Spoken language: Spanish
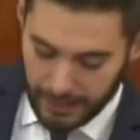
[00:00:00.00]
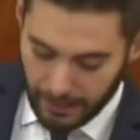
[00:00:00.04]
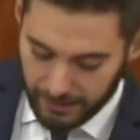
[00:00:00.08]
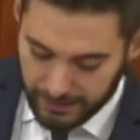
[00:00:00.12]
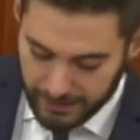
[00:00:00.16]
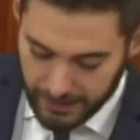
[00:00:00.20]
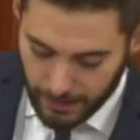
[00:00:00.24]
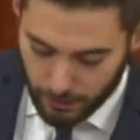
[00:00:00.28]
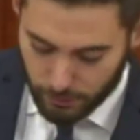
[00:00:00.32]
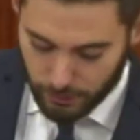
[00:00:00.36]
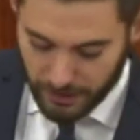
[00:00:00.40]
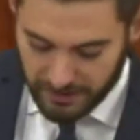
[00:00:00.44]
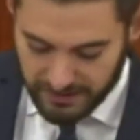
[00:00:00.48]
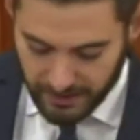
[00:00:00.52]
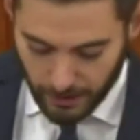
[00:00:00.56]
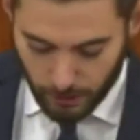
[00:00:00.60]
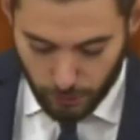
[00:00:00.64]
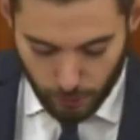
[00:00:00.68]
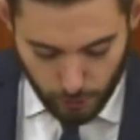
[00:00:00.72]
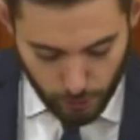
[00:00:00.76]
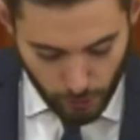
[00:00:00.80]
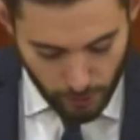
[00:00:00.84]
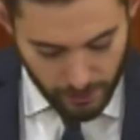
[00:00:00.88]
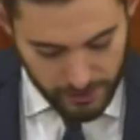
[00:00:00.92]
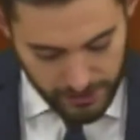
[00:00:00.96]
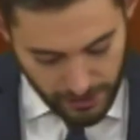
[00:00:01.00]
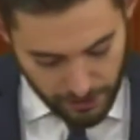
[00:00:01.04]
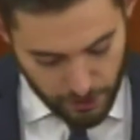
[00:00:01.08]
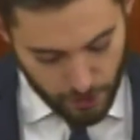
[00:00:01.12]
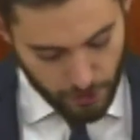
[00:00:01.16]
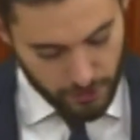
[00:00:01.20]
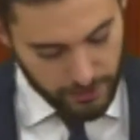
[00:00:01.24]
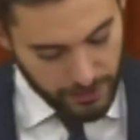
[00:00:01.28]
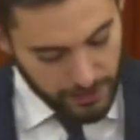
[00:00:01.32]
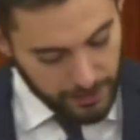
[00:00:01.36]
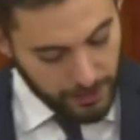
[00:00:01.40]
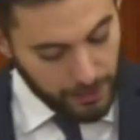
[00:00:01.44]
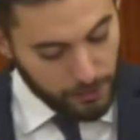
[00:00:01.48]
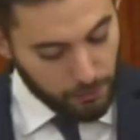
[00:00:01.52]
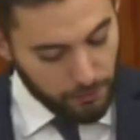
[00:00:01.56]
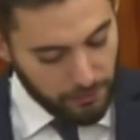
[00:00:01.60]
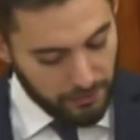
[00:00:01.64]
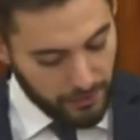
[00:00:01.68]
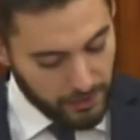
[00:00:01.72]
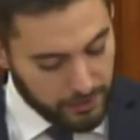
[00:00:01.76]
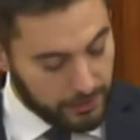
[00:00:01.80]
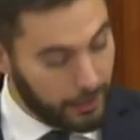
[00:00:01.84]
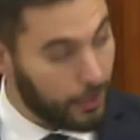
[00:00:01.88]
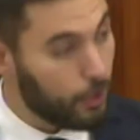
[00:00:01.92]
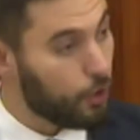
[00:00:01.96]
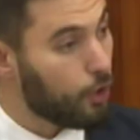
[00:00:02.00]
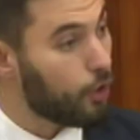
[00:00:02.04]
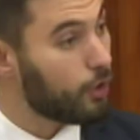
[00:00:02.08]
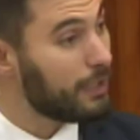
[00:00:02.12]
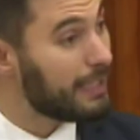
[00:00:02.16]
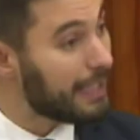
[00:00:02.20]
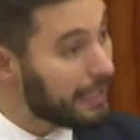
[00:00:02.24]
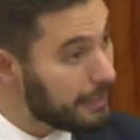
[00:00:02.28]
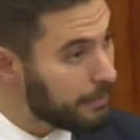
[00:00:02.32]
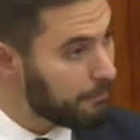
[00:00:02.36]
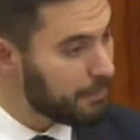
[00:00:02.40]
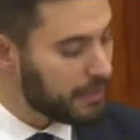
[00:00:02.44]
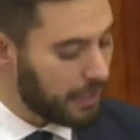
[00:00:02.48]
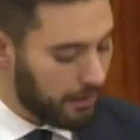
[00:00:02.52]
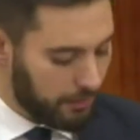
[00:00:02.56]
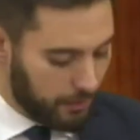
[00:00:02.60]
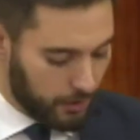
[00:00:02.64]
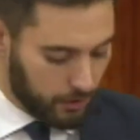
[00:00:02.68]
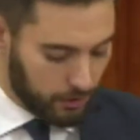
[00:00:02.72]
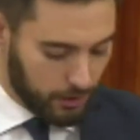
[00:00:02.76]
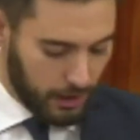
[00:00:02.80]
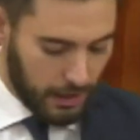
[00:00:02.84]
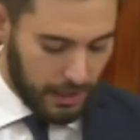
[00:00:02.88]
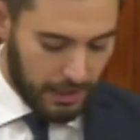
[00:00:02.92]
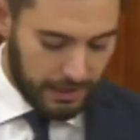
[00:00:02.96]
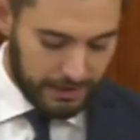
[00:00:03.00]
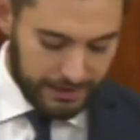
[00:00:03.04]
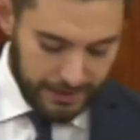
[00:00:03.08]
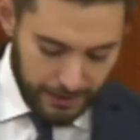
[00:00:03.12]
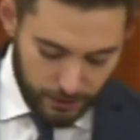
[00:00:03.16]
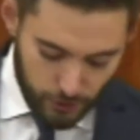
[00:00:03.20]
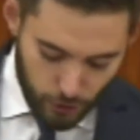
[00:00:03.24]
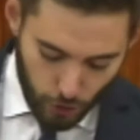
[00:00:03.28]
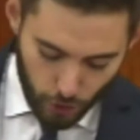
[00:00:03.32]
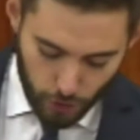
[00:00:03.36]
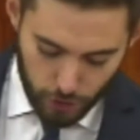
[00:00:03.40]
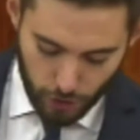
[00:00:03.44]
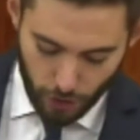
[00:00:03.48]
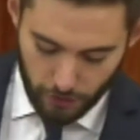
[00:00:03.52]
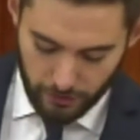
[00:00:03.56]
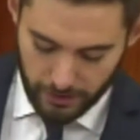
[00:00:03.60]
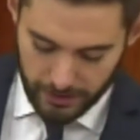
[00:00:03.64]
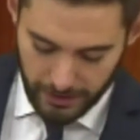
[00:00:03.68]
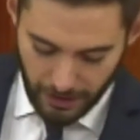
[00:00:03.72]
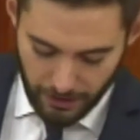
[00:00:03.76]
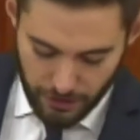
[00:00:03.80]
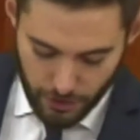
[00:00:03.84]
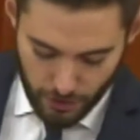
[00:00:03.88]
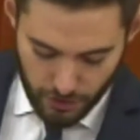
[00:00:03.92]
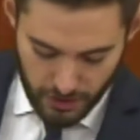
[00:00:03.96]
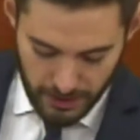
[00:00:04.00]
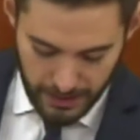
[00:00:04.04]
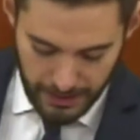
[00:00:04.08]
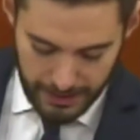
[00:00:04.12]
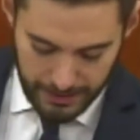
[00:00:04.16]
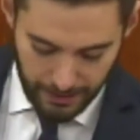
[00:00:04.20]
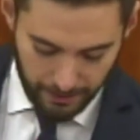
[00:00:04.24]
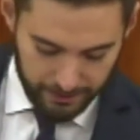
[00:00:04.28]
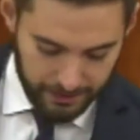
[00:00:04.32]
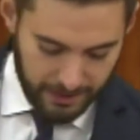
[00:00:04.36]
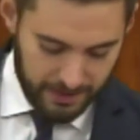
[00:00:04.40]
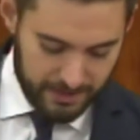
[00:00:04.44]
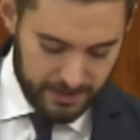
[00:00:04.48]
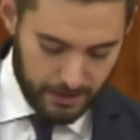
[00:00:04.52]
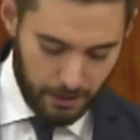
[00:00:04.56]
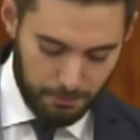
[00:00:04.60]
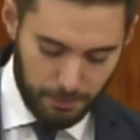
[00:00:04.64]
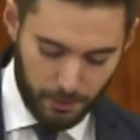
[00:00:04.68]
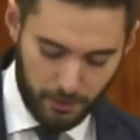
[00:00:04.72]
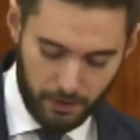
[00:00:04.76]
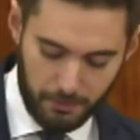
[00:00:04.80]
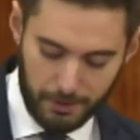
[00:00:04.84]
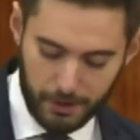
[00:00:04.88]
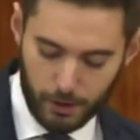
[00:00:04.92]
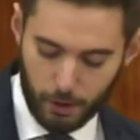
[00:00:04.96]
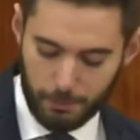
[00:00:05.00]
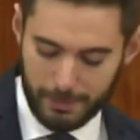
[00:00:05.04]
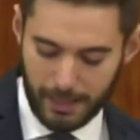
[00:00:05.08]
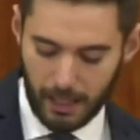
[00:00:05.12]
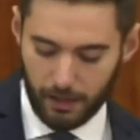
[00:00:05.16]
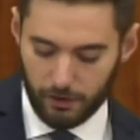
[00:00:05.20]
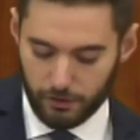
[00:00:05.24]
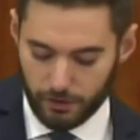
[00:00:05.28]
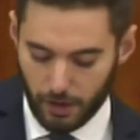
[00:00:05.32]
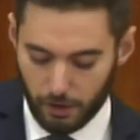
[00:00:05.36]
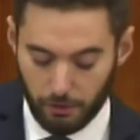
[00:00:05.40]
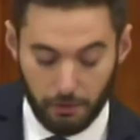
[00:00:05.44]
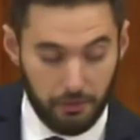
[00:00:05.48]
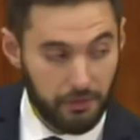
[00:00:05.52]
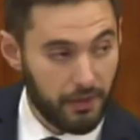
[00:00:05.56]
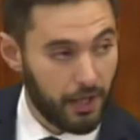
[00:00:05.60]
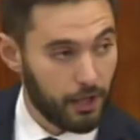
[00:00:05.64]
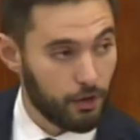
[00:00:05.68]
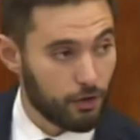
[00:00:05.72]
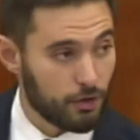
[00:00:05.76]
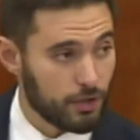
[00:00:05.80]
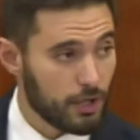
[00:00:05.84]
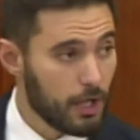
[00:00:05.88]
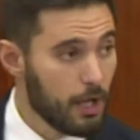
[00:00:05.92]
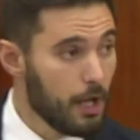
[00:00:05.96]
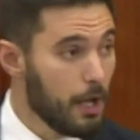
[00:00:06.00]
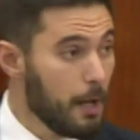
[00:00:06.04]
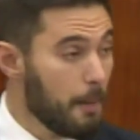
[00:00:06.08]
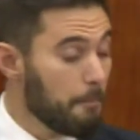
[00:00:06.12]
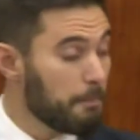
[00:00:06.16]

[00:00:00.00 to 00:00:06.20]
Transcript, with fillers: la garantía de un estatuto de derechos del denunciante con la eliminación de todos los derechos y garantías en el procedimiento para los denunciados.